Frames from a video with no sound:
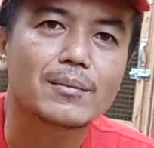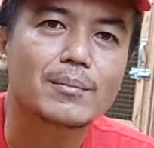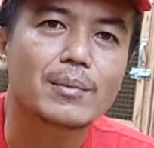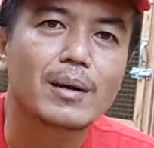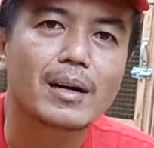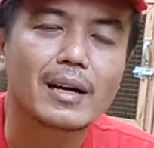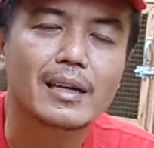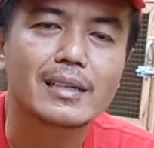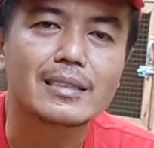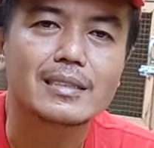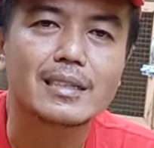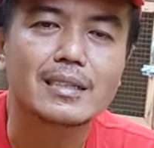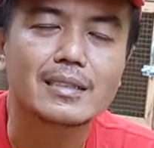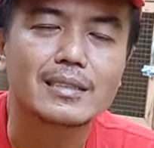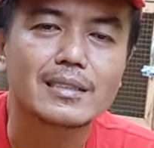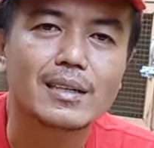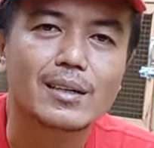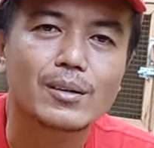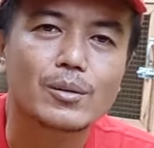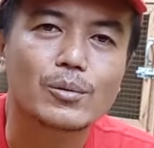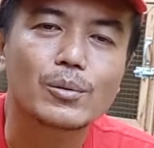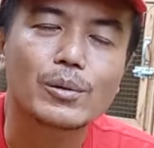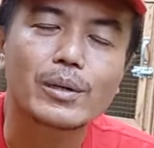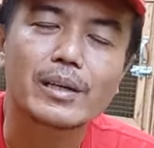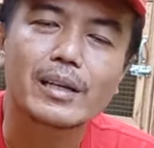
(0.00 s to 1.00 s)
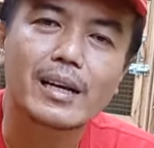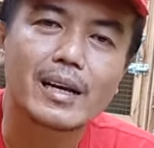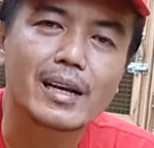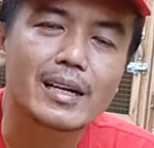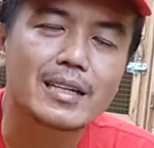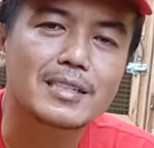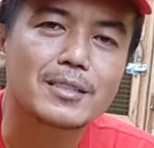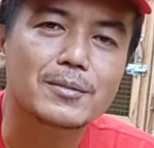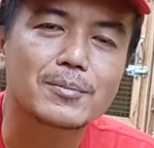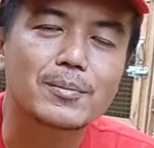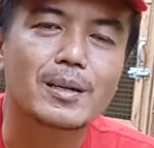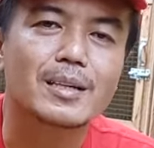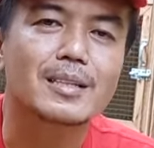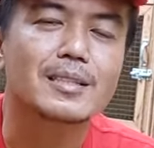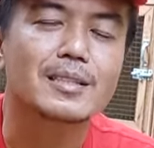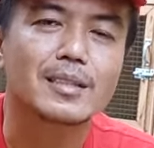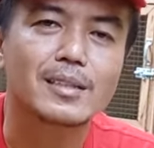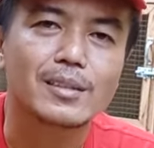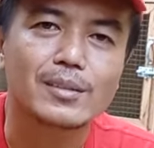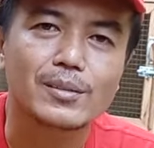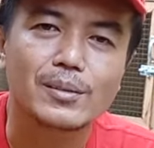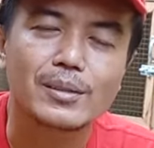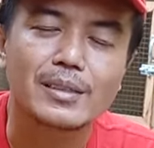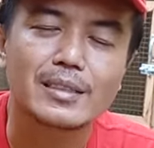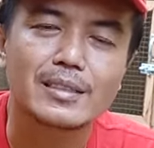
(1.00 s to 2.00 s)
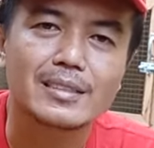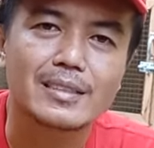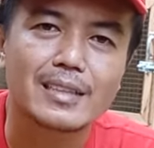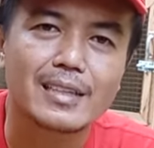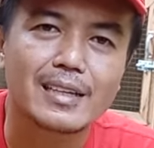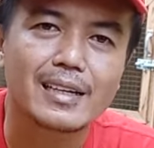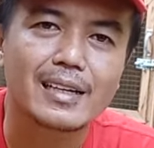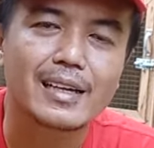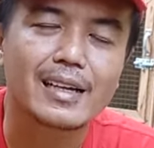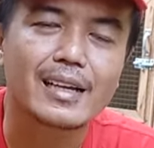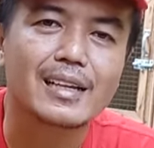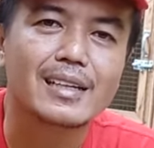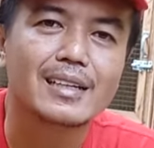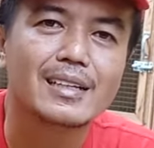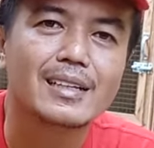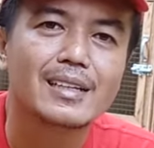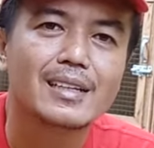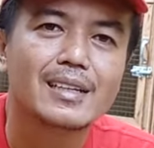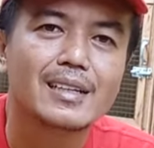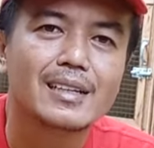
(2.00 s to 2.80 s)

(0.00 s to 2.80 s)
pakai jasa kurir ekspres Indonesia ya